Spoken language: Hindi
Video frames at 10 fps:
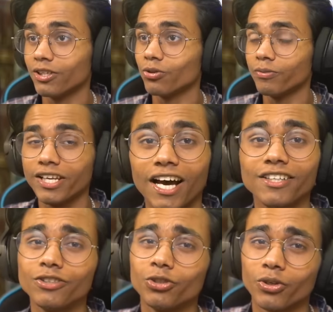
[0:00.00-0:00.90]
क्यों मेरी
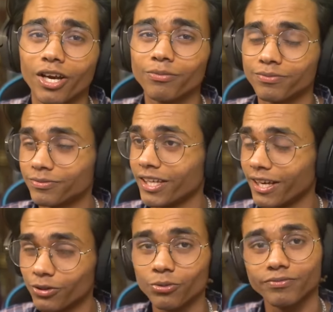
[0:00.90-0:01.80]
आदत सी हो गई अब ठीक है
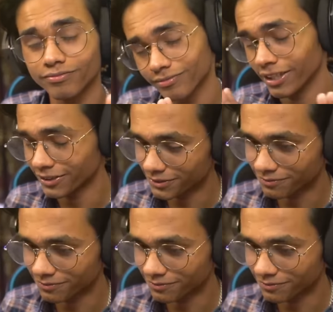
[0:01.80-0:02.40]
तो यस